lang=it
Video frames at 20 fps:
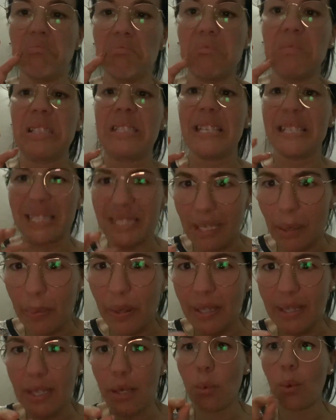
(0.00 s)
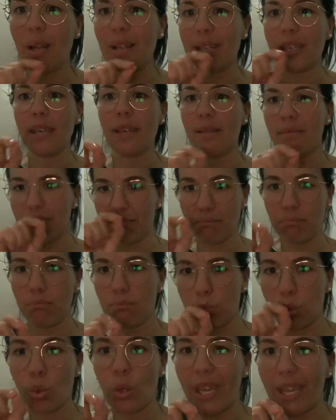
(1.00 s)
se sapete qualche mm,
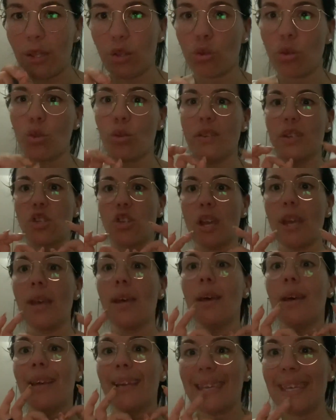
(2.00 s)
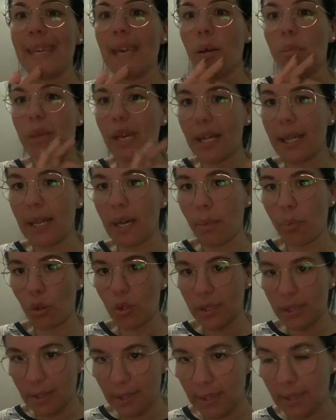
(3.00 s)
buchetto dove c'è Chiabi a
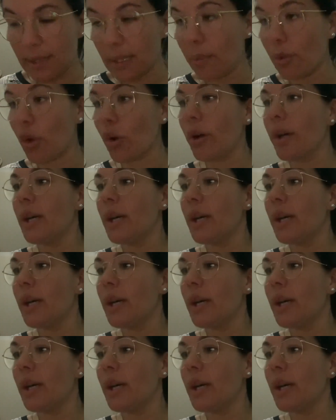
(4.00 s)
Napoli, ditemelo.